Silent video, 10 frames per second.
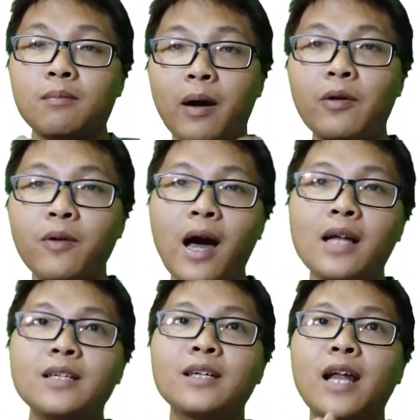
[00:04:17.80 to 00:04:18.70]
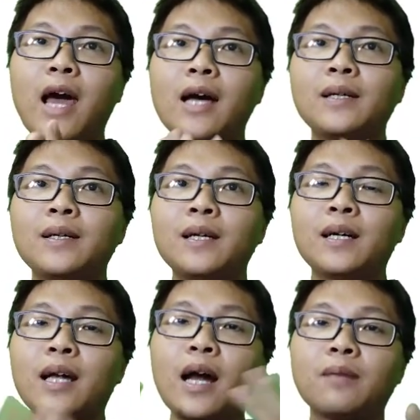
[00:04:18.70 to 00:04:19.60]
bao nhiêu đó trước cái đã
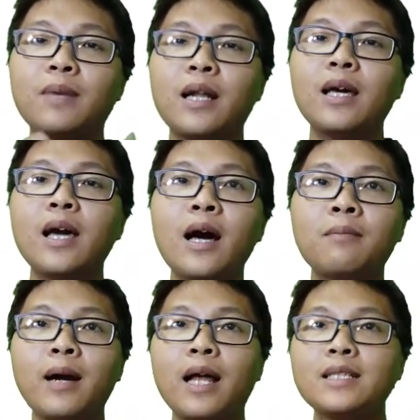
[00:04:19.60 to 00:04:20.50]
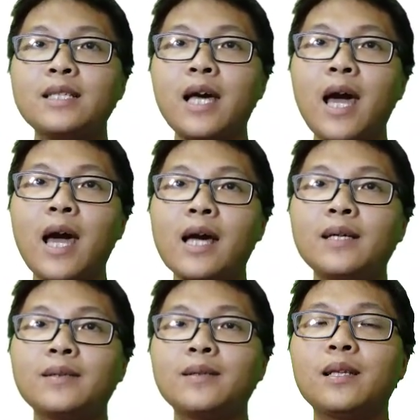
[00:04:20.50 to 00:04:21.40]
cái đợt mình đi à, Malaysia
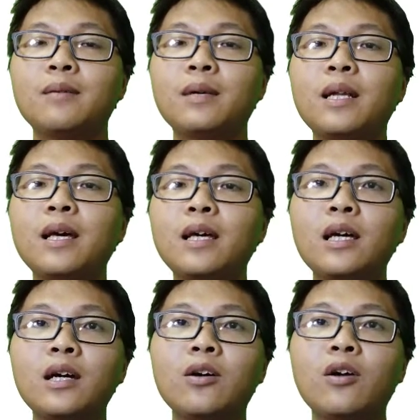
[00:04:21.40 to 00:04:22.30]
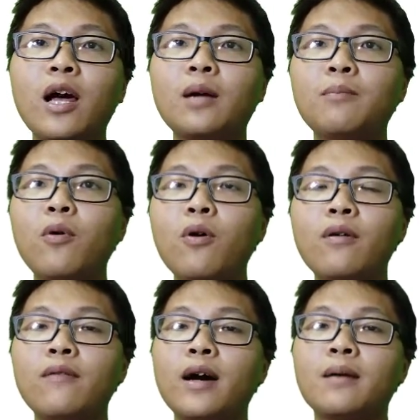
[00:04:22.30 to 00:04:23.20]
thì mình đi Kuala Lumpur
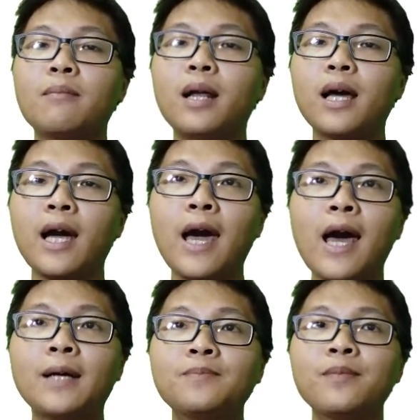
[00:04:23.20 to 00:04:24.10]
và Melaka